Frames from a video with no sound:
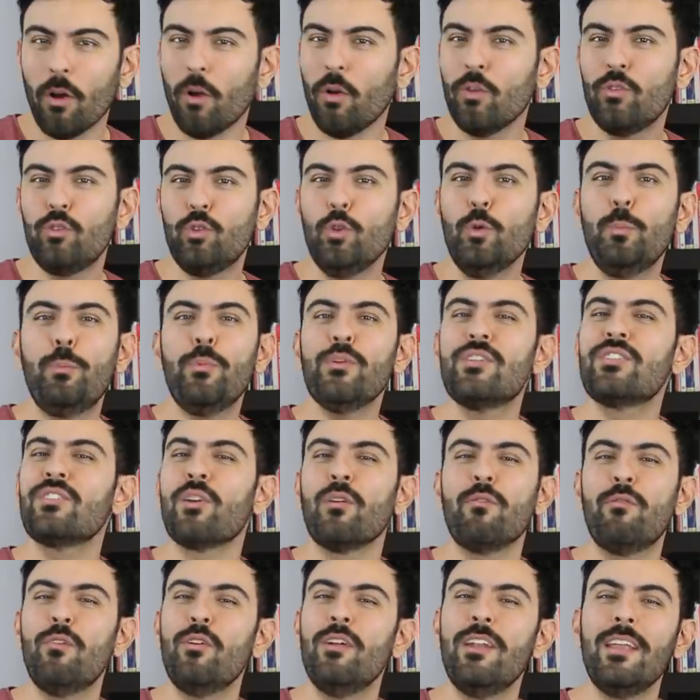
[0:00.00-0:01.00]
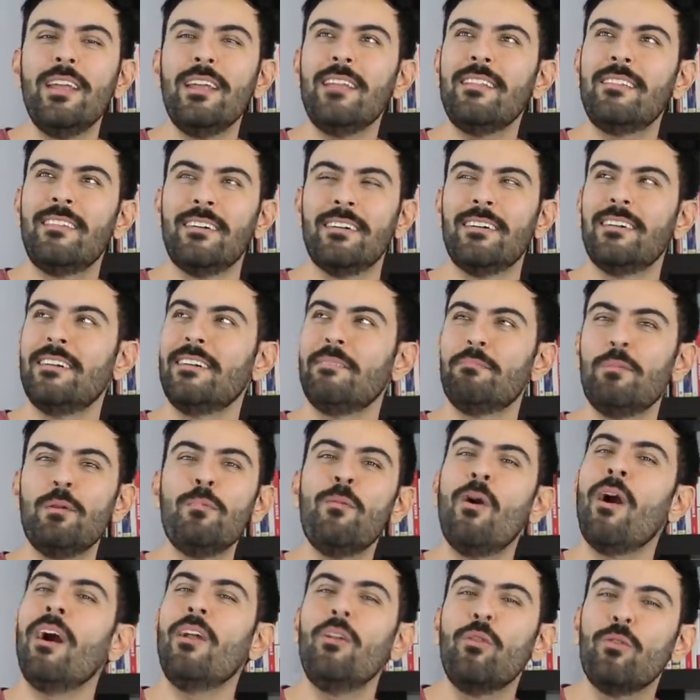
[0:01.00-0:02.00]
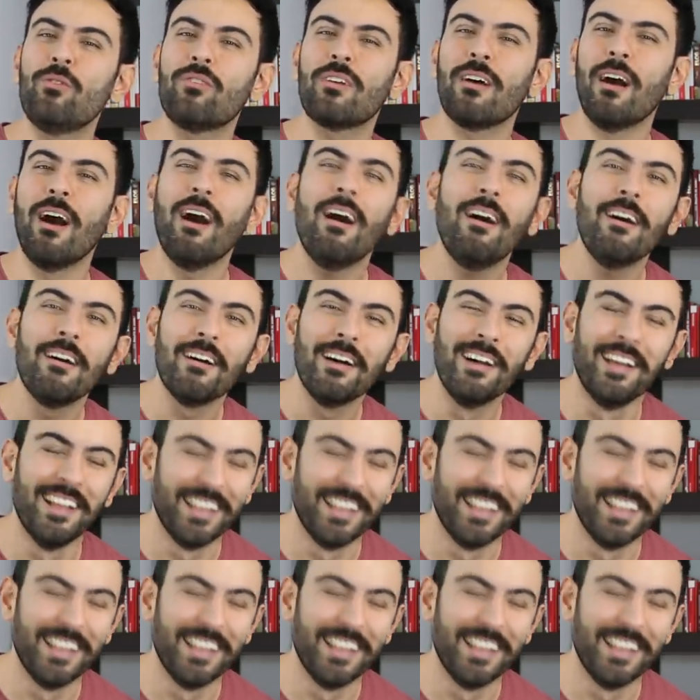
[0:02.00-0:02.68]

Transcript: euh, tout peut s'envoler d'un moment à l'autre. Hein